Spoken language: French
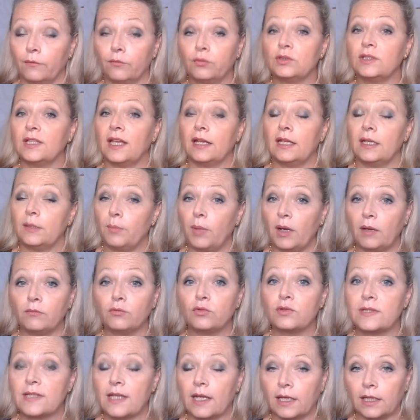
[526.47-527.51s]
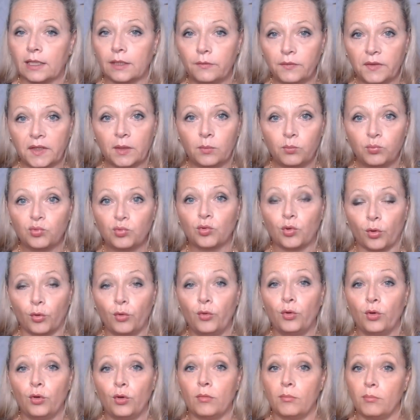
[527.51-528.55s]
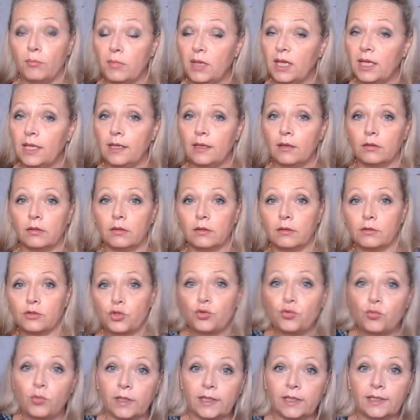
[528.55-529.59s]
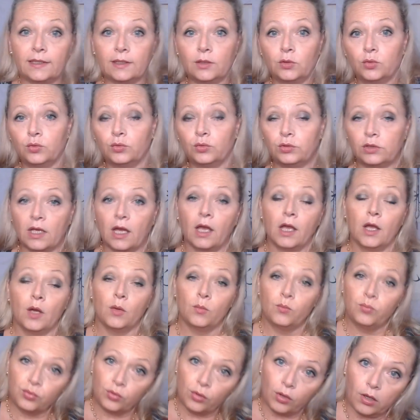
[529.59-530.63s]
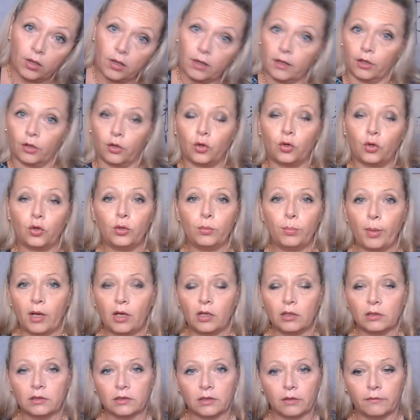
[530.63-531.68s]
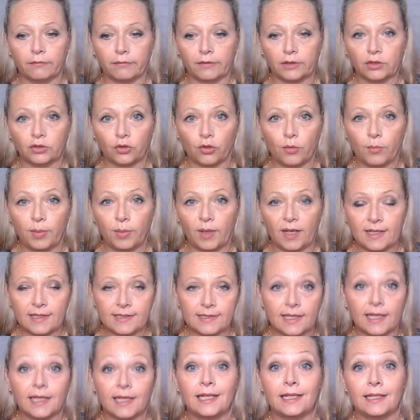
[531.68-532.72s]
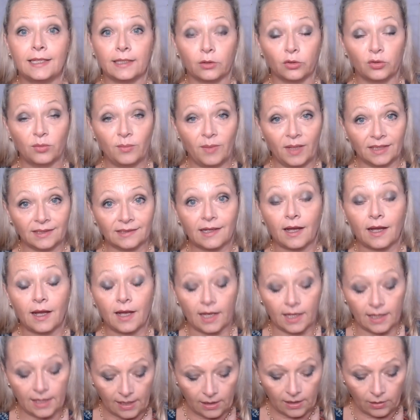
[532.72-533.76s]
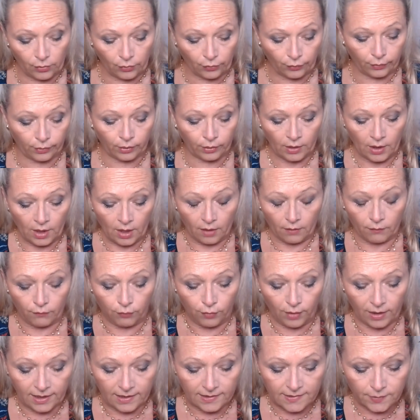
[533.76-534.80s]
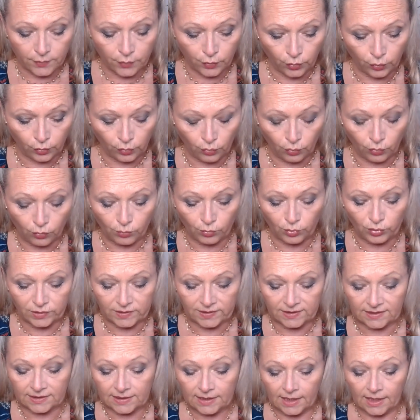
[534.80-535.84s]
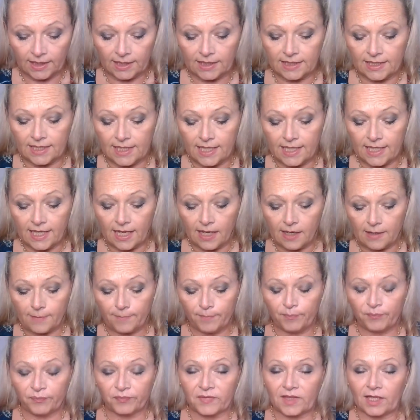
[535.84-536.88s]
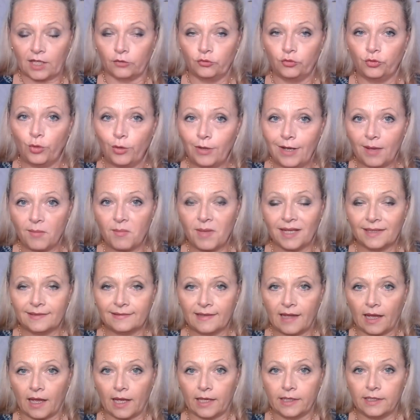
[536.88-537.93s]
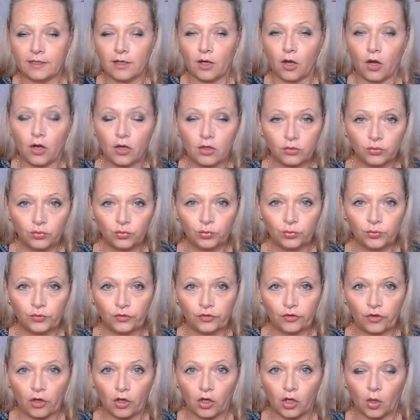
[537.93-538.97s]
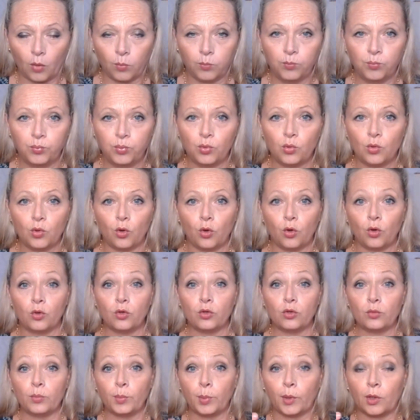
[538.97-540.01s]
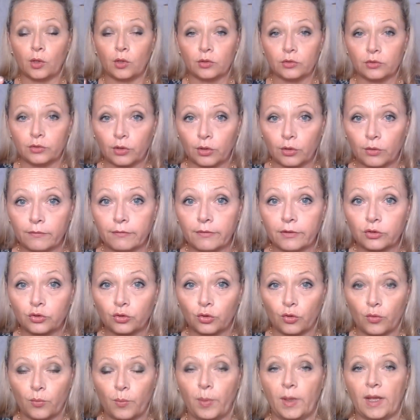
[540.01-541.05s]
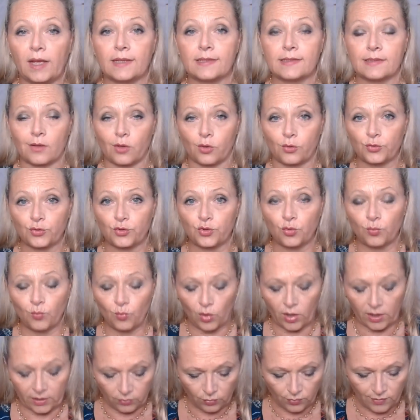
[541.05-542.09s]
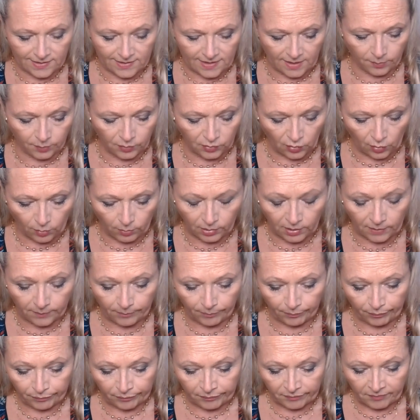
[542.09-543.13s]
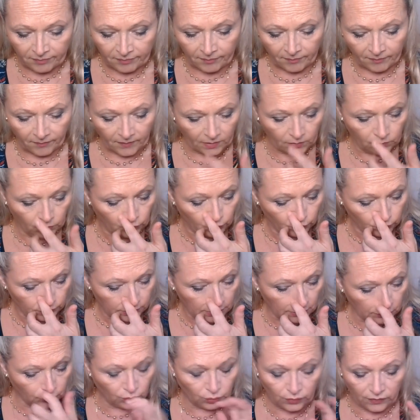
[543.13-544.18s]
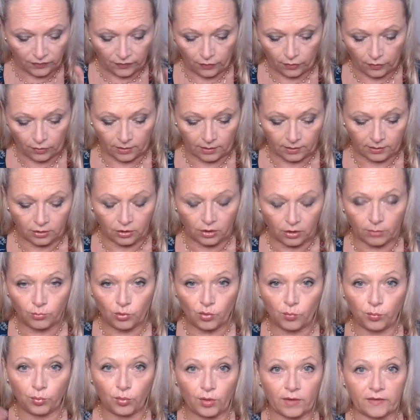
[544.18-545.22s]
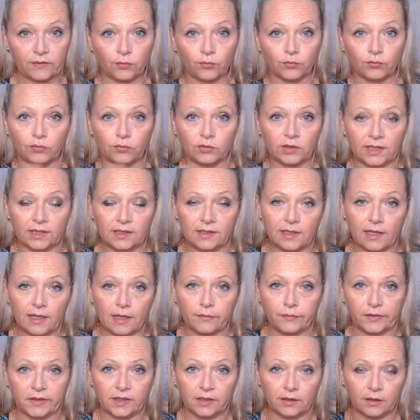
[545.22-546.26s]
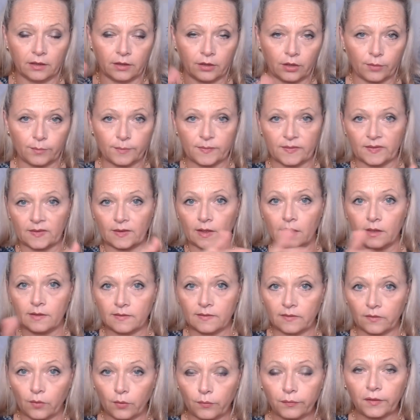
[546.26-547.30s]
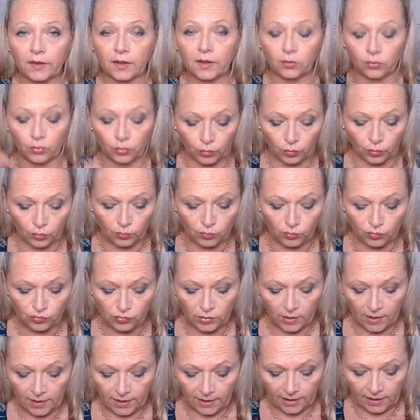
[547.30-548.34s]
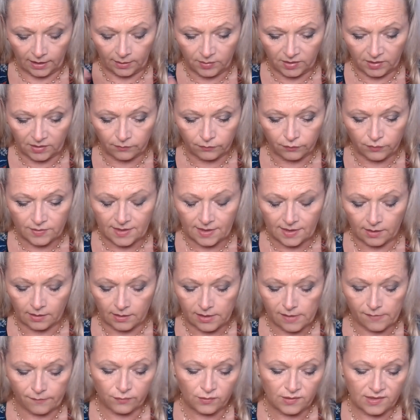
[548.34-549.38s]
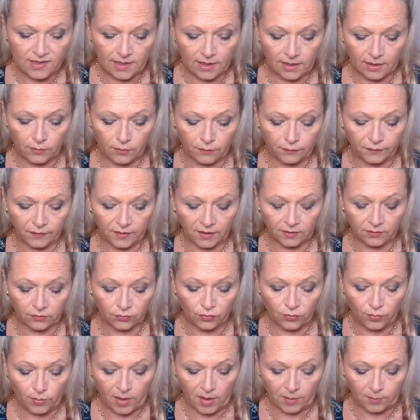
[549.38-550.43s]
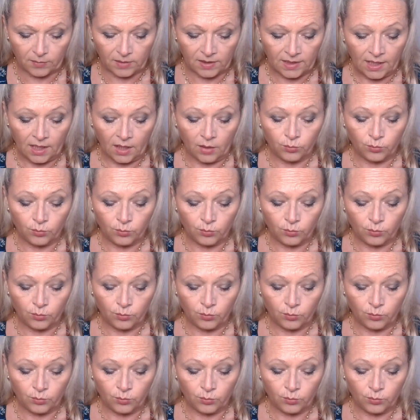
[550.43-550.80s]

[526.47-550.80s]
vous n'allez pas vous sacrifier pour eux, mais euh, jouer des coudes pour reprendre votre place et les remettre à la leur. Voilà ce que l'on me dit. Il y a de la bataille en douceur pour reprendre votre place en ce mois septembre tout en douceur, hein, comme le poisson qui navigue comme ça, sans faire de remous, eh bien vous allez, vous allez en faire de même.